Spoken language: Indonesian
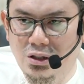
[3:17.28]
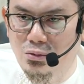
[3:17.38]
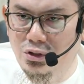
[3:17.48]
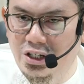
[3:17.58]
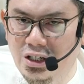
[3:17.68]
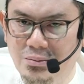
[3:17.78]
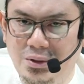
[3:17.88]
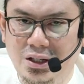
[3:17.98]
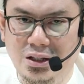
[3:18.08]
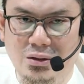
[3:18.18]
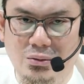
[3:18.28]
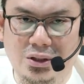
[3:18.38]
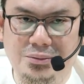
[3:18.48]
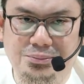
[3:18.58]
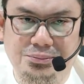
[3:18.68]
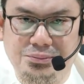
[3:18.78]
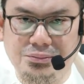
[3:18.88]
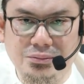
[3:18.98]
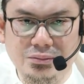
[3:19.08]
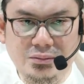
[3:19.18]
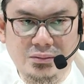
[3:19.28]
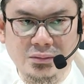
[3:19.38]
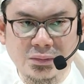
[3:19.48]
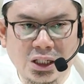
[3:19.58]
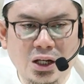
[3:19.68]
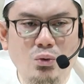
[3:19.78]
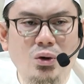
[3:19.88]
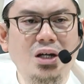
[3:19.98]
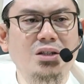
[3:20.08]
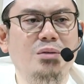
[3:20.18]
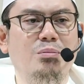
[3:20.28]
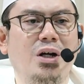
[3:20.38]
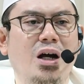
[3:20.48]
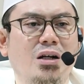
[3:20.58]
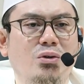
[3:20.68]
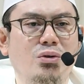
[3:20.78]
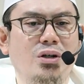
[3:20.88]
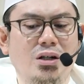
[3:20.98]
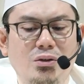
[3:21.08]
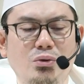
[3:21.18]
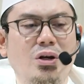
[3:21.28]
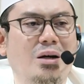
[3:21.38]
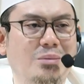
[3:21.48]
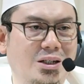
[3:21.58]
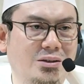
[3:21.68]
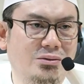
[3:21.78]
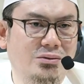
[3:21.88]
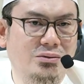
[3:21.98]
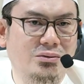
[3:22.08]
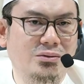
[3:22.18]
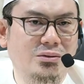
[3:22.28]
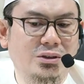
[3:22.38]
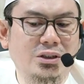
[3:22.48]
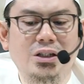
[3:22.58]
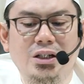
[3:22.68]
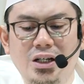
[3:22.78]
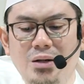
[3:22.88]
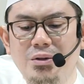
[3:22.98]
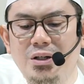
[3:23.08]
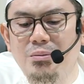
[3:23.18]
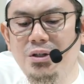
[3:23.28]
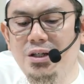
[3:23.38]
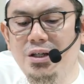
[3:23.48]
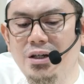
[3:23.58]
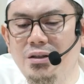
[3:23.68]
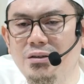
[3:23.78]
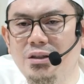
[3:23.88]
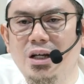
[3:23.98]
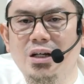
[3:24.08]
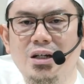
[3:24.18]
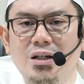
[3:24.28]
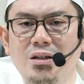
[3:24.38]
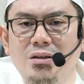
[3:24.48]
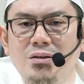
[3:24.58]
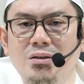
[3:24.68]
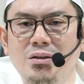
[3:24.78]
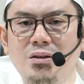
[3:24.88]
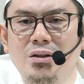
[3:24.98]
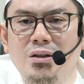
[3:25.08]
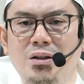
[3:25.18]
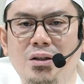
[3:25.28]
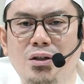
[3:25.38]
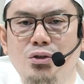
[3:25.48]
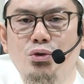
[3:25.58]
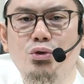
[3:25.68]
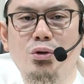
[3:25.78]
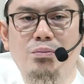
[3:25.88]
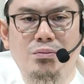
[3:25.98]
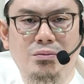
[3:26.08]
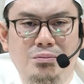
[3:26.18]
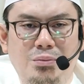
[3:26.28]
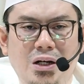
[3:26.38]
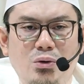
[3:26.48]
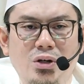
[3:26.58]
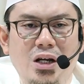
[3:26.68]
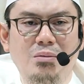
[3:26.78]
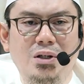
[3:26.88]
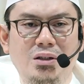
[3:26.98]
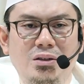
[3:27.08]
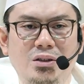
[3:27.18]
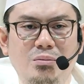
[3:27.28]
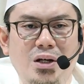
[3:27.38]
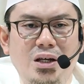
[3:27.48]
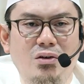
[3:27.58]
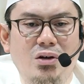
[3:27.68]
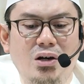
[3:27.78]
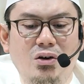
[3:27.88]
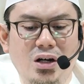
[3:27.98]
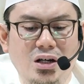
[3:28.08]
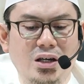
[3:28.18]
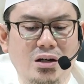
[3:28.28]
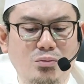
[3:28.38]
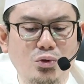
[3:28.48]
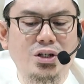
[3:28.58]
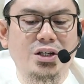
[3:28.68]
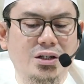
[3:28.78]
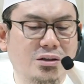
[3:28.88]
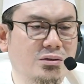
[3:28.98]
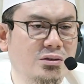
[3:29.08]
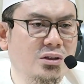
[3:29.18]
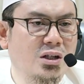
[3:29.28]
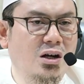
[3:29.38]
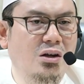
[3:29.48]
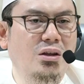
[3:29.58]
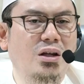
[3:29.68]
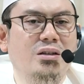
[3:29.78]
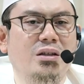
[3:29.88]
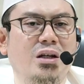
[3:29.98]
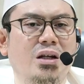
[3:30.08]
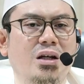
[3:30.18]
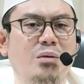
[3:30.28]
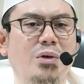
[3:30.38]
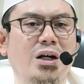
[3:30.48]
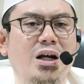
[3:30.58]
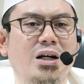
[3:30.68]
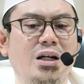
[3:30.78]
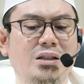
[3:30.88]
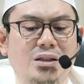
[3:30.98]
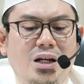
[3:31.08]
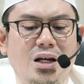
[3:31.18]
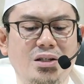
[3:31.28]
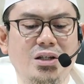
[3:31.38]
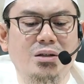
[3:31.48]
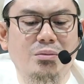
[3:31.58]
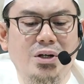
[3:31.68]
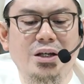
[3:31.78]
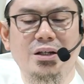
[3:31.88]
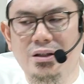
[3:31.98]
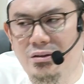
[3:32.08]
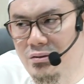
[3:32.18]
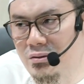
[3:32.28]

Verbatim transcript: Kemudian para ikhwah wajib mengagungkan ulama. Kenapa demikian? Karena cukup para ulama sebagai orang-orang yang mulia, Allah telah mengangkat derajat mereka.